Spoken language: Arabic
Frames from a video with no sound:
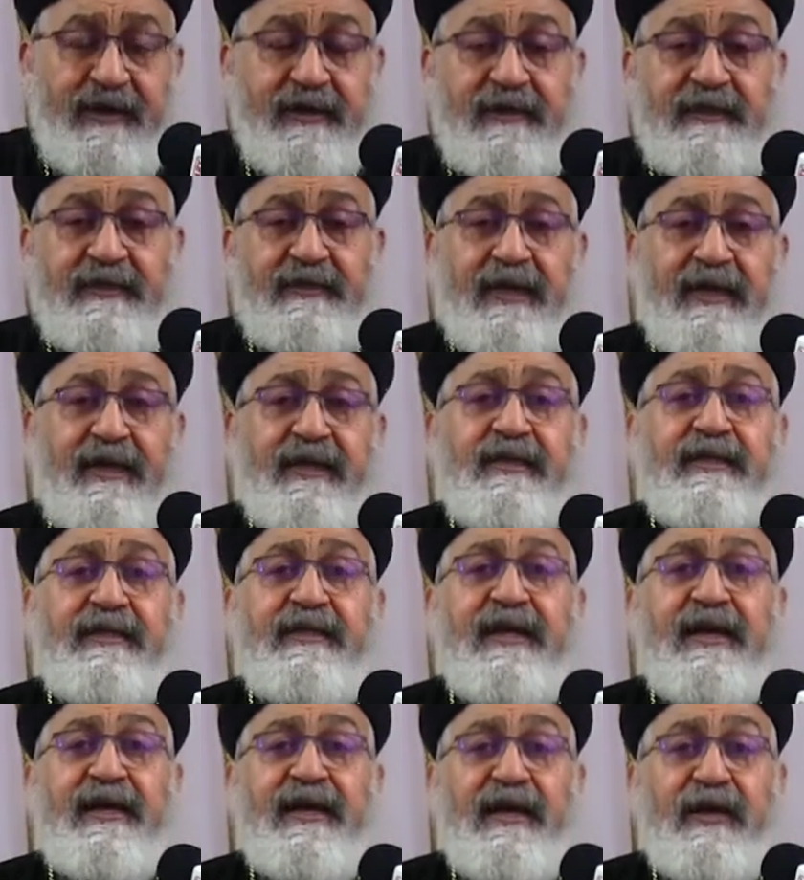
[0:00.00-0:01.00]

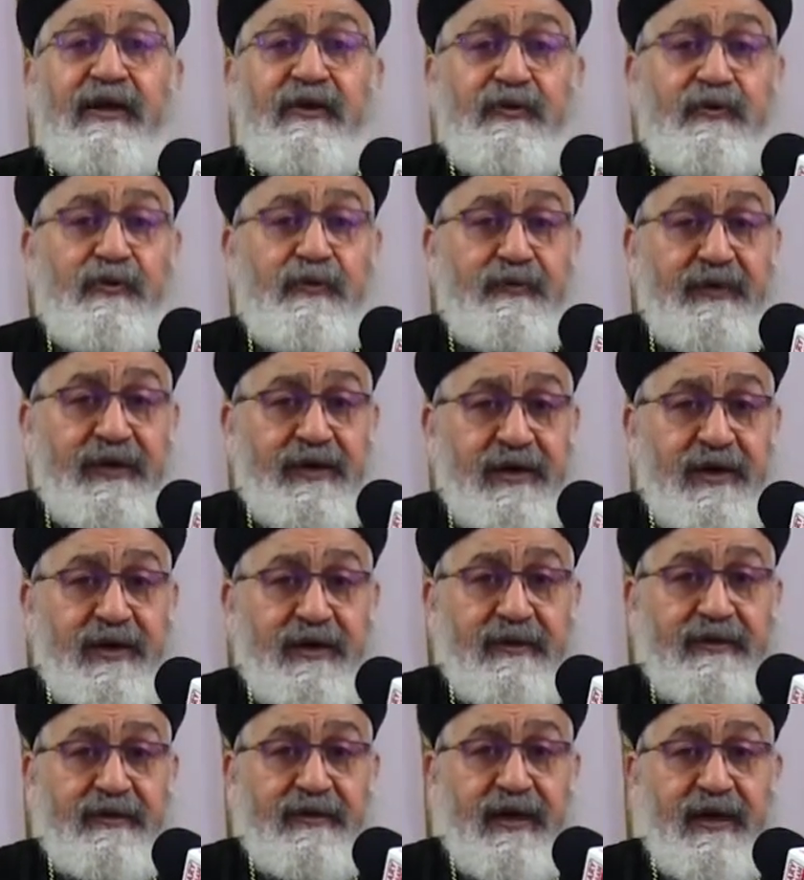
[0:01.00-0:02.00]
رسالتنا اليوم
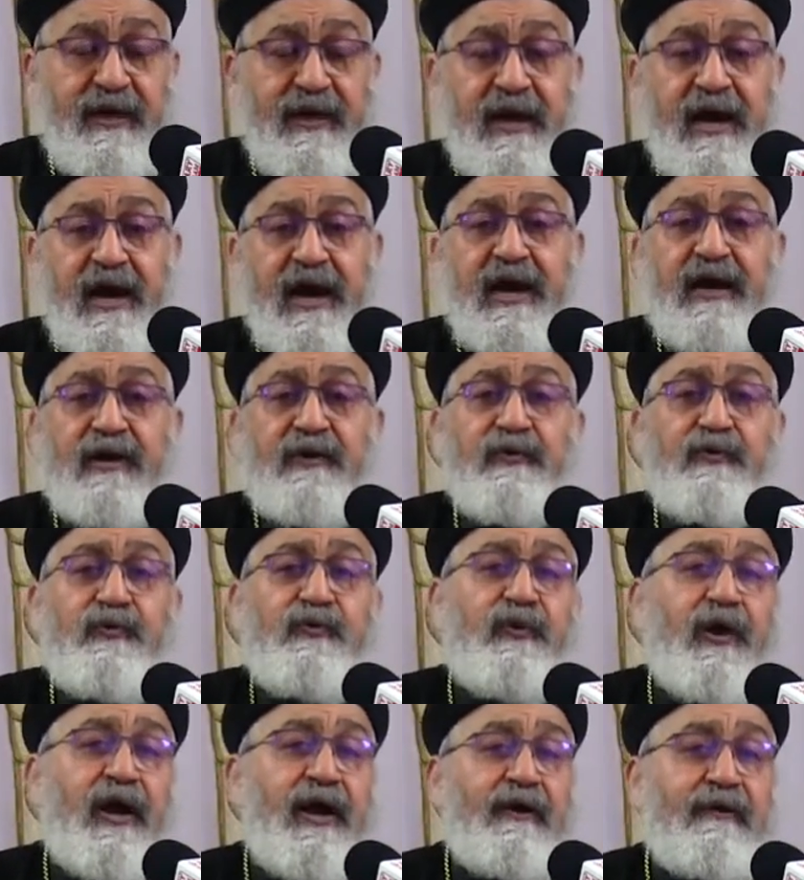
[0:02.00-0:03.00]
النهارده
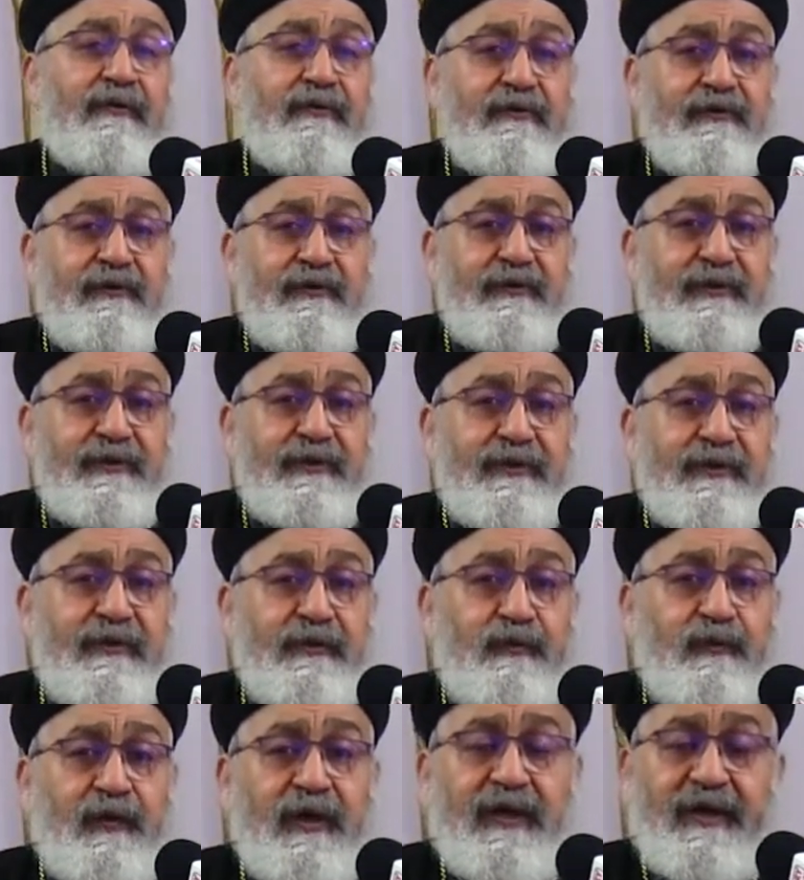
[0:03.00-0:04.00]
الروح القدس
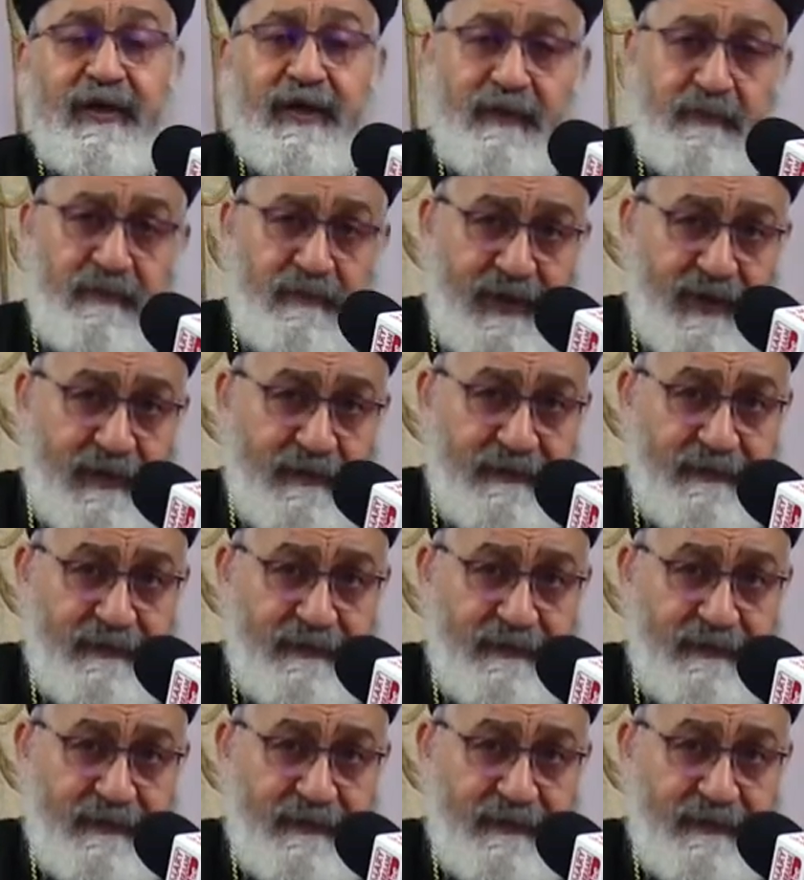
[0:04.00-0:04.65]
والخدمه